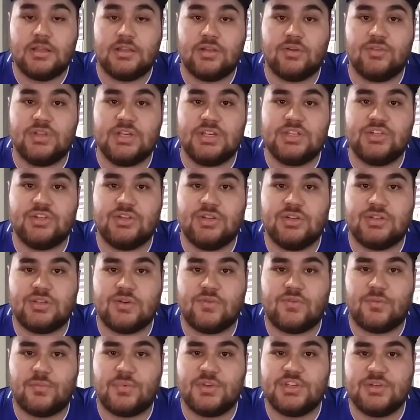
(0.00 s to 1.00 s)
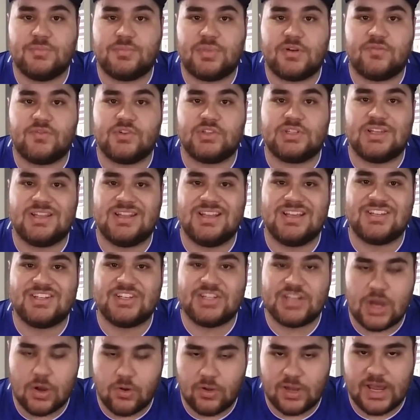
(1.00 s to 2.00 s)
Então desde o início eu vou pedir para você
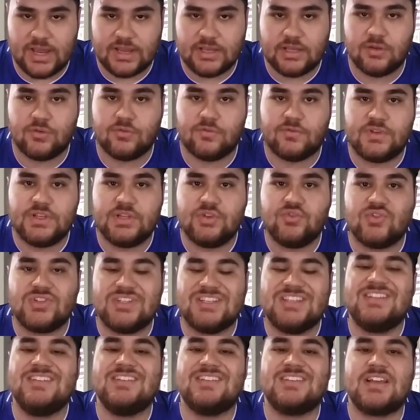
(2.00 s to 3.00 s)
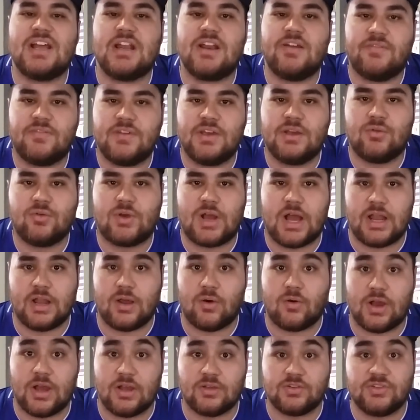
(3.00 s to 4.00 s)
deixar o like no vídeo, se inscrever no
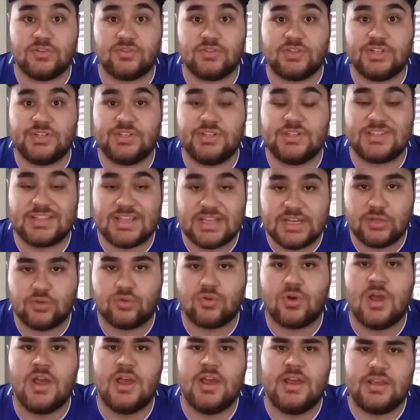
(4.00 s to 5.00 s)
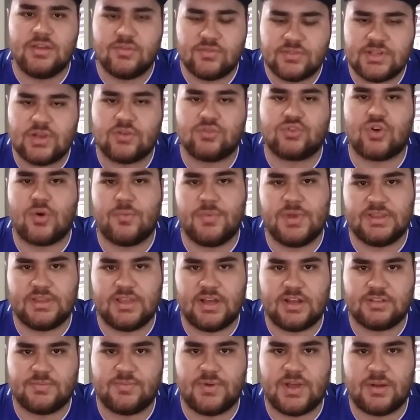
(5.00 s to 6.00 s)
canal caso não seja inscrito e usar os
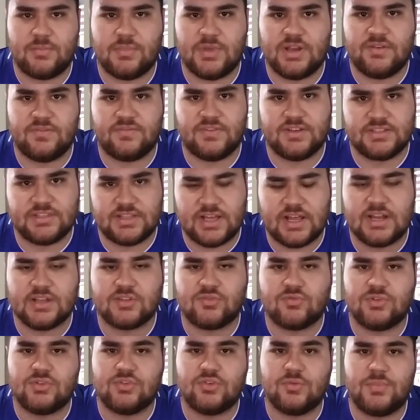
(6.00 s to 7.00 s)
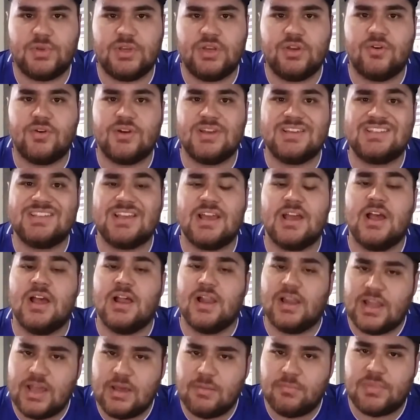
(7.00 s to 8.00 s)
comentários para manifestar as suas opiniões.
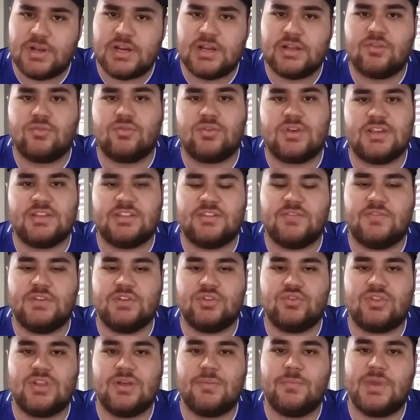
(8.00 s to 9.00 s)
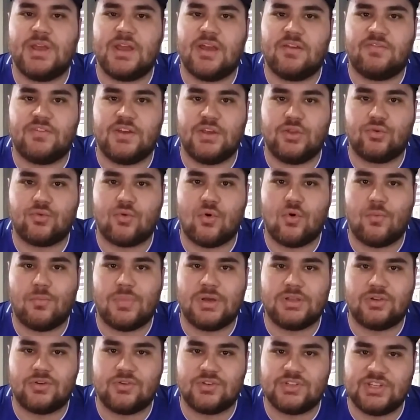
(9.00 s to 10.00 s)
Lembrando que esse vídeo também é feito com o
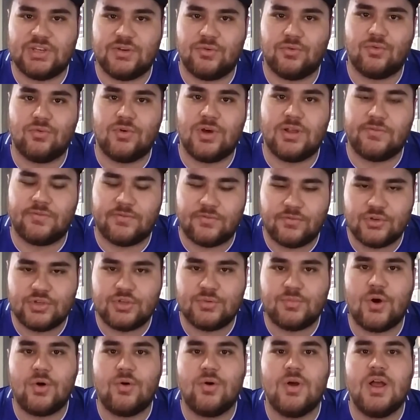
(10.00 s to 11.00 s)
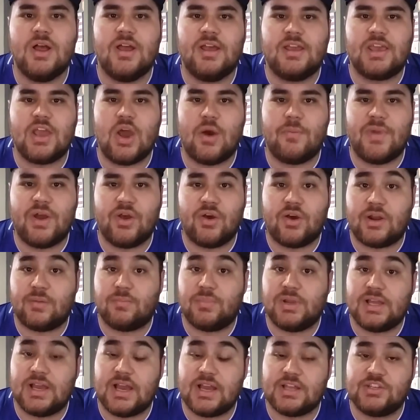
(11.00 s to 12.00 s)
patrocínio do Ano Futebol, que é o maior
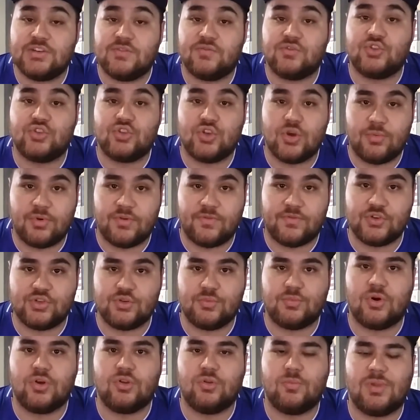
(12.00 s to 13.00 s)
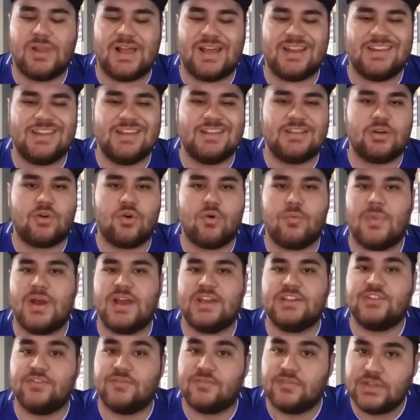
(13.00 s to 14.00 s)
aplicativo sobre futebol do planeta, com
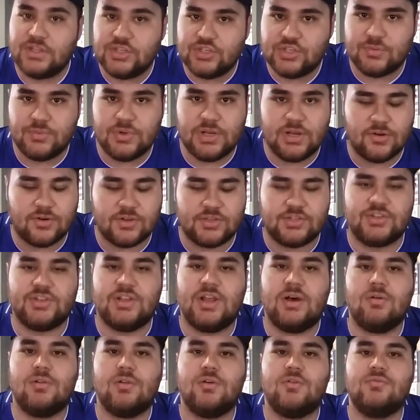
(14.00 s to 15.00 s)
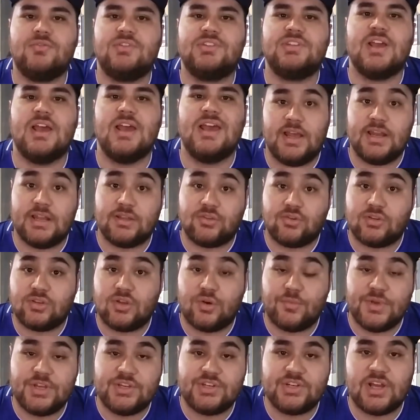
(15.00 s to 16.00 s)
mais de 20 milhões de downloads. Ele é
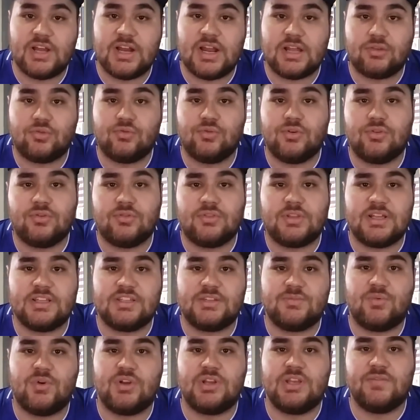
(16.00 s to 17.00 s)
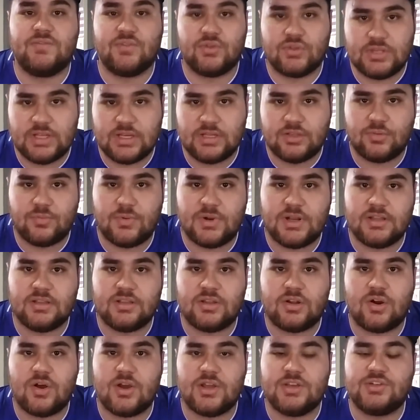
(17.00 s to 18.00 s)
totalmente gratuito, está disponível tanto para
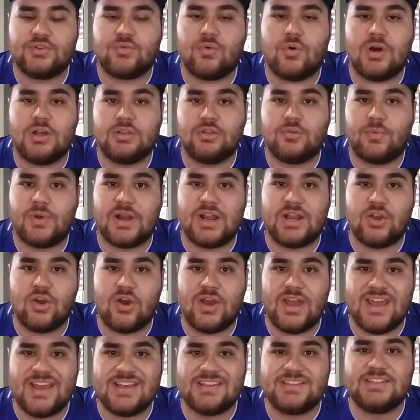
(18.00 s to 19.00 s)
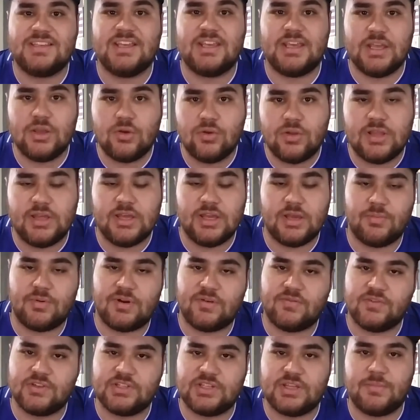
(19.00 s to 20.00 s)
Android quanto para iOS e o link
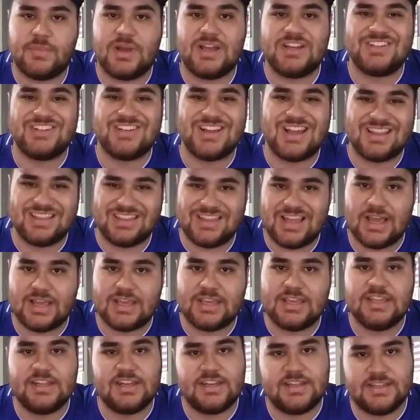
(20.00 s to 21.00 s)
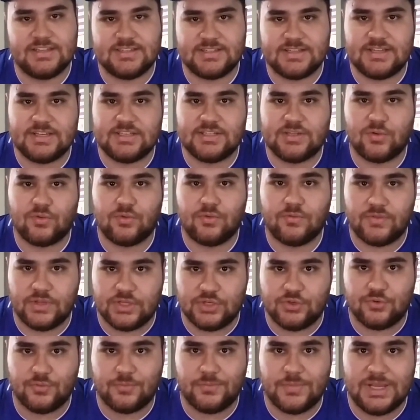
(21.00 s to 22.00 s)
para você baixar está aqui na descrição do
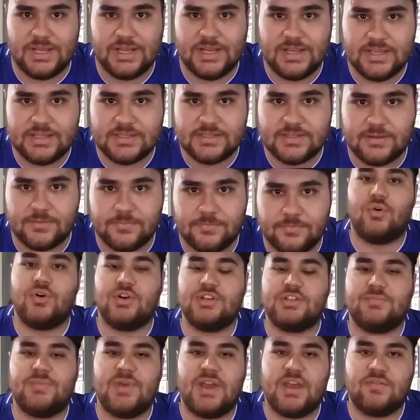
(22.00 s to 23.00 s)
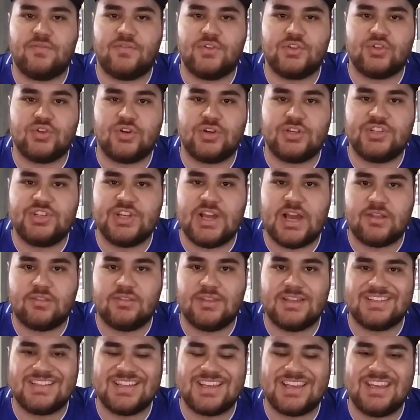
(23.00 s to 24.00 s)
vídeo, beleza? Pois bem, foi sorteado
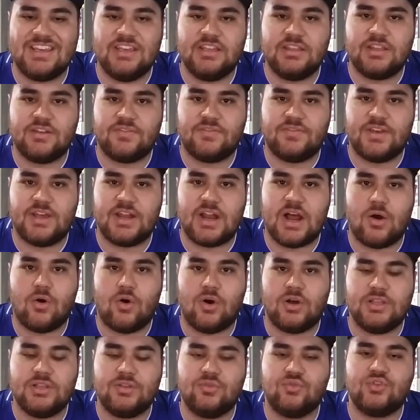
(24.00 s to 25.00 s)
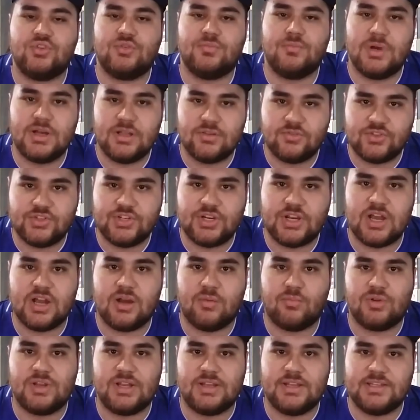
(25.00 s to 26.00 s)
nessa quinta-feira a ordem dos mandos de
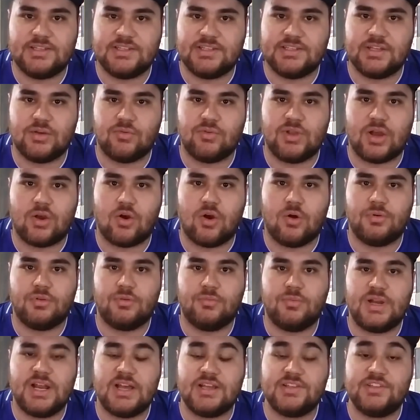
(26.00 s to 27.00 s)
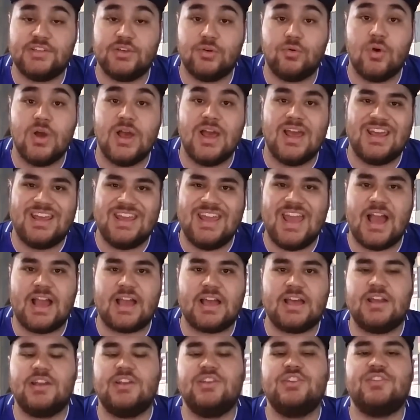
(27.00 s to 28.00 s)
campo na decisão da Copa do Brasil e a
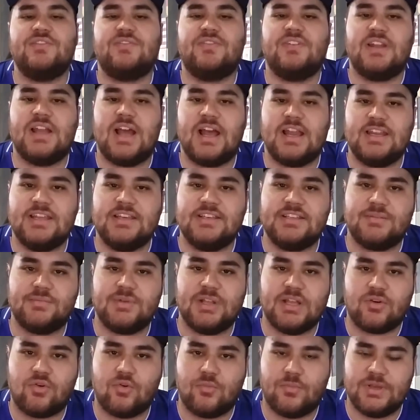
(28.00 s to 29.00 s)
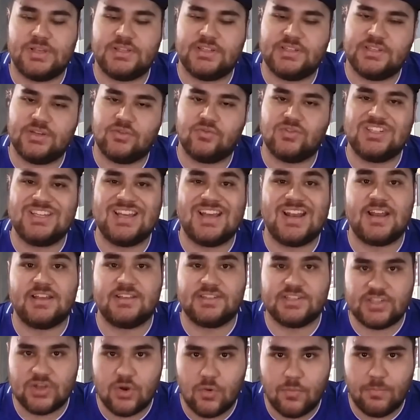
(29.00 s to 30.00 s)
grande finalíssima da competição será
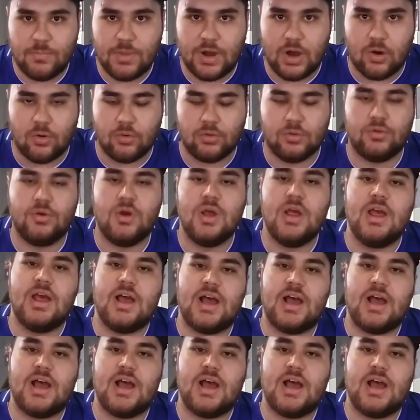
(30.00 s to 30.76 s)
em São Paulo.